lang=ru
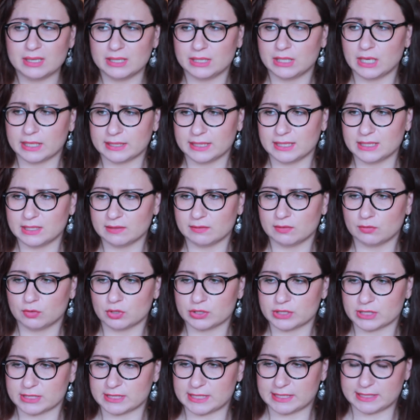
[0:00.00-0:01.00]
И от этого
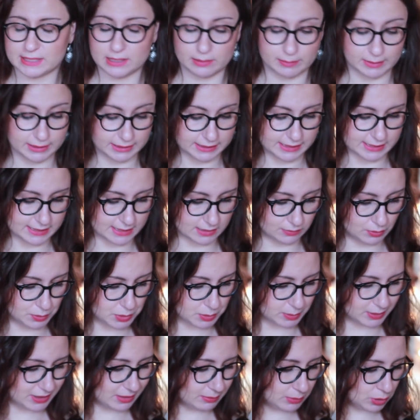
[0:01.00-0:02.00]
волосы, кстати, не магнитятся. В
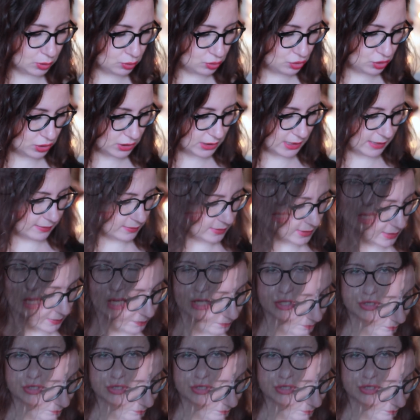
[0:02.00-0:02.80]
общем, она мне очень нравится.